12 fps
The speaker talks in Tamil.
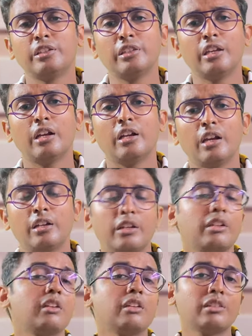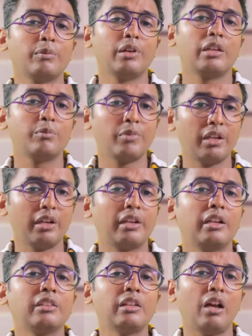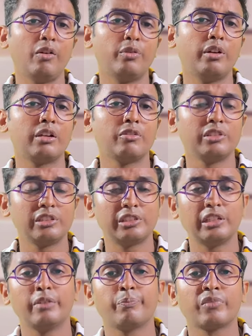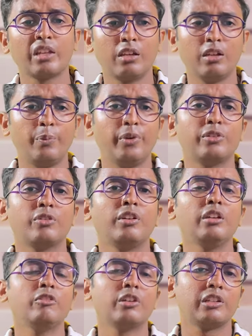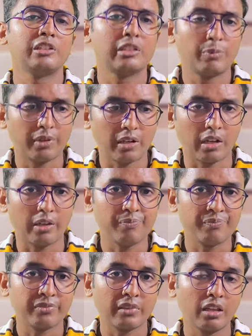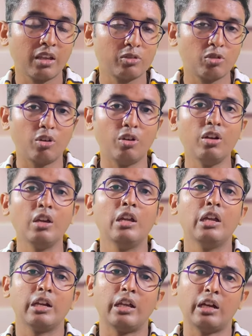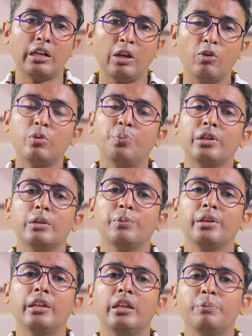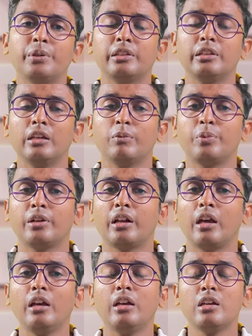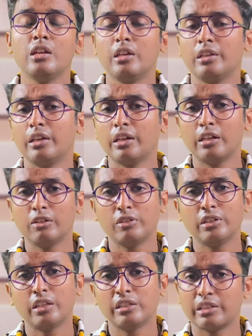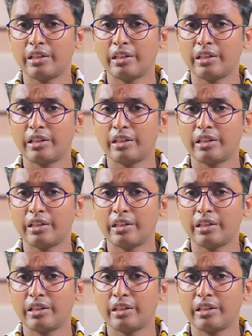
இந்தியா டாட் இன் இந்த மாதிரி மெயில் ஐடியிலேருந்து ஆஃபர் லெட்டர் வந்துச்சு இப்படி சொல்லி இவங்க ரிஜிஸ்டர் பண்ணுறாங்க ஸோ நாங்கள் டவுட் பட்ட மாரியே பார்த்தீங்க அப்படின்னா எங்களுக்கு வந்து அது